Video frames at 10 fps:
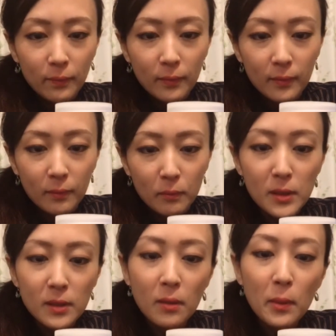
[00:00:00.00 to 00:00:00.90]
水
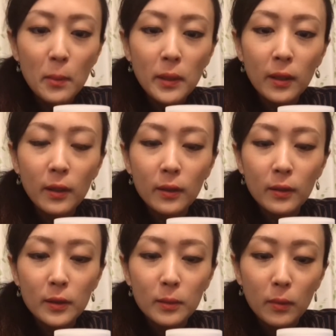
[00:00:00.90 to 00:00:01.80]
飴みたいになってし
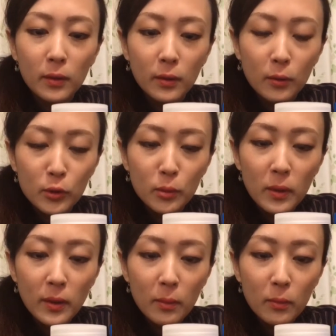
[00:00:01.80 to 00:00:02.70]
まって薄めて
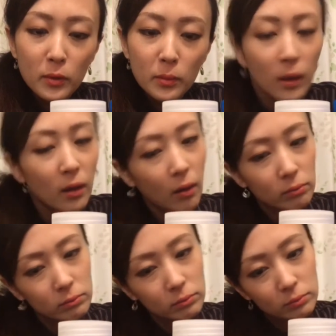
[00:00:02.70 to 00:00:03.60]
も薄めなんか
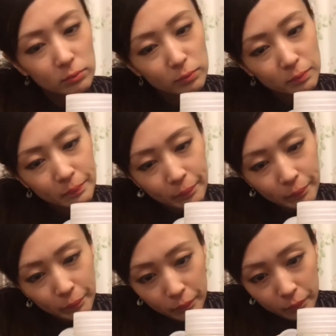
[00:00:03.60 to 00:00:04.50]
うーん
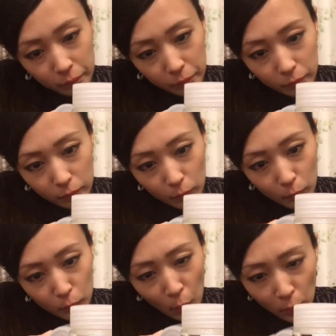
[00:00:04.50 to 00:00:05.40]
な
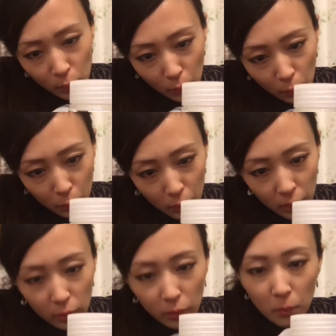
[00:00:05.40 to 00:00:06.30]
んでだろうクリアって
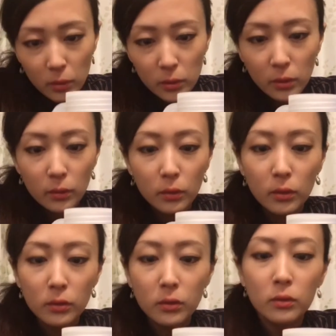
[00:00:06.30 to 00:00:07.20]
混ぜないといけない
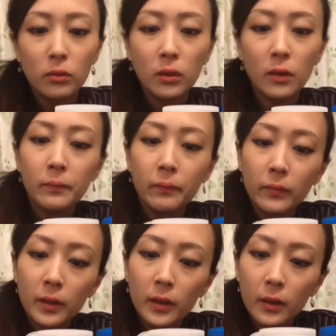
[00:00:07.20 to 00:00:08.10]
のかな
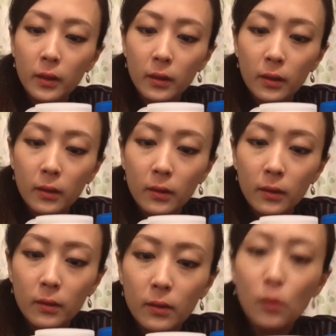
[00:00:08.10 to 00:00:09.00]
で
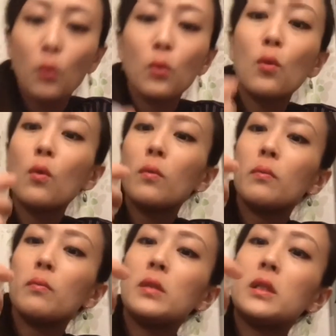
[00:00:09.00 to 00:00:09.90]
この
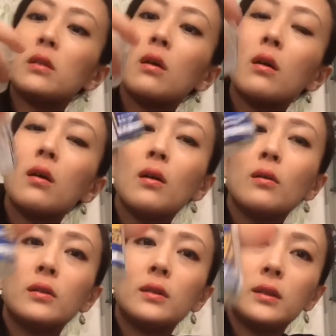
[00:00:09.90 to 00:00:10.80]
ミスターカラーの
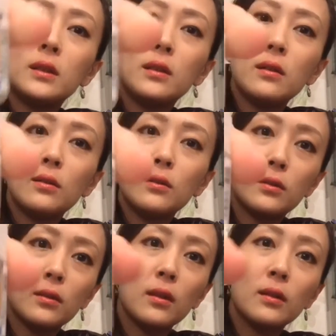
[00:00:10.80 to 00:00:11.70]
GX が
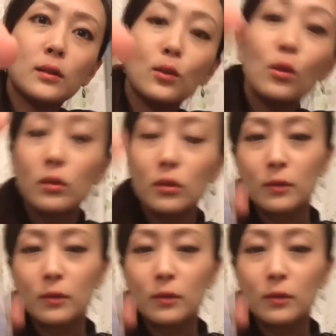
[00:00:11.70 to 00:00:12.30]
すごく